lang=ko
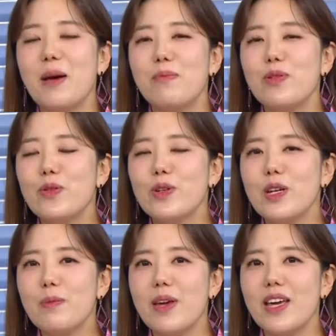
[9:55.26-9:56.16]
한
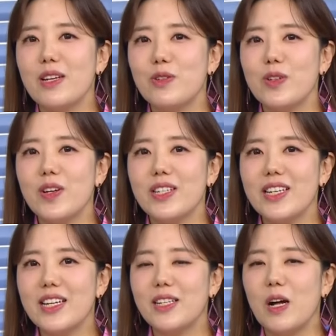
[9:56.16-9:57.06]
프로그램에
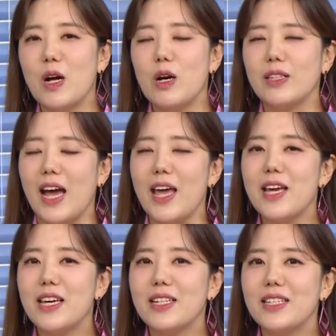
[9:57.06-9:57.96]
출연을 해서
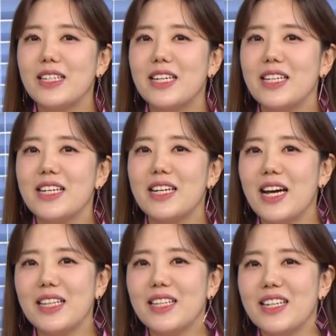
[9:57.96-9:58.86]
나에게
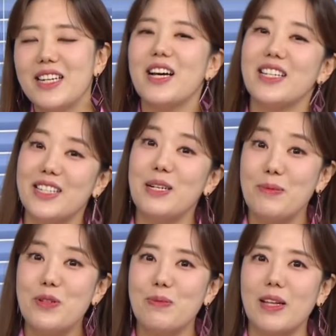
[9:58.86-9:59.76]
치킨이란? 이라는
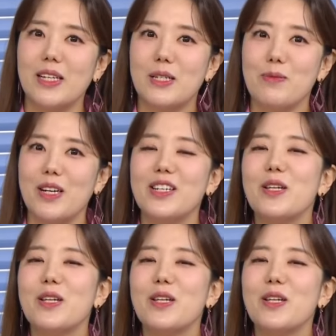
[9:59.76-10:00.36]
질문을 받았습니다.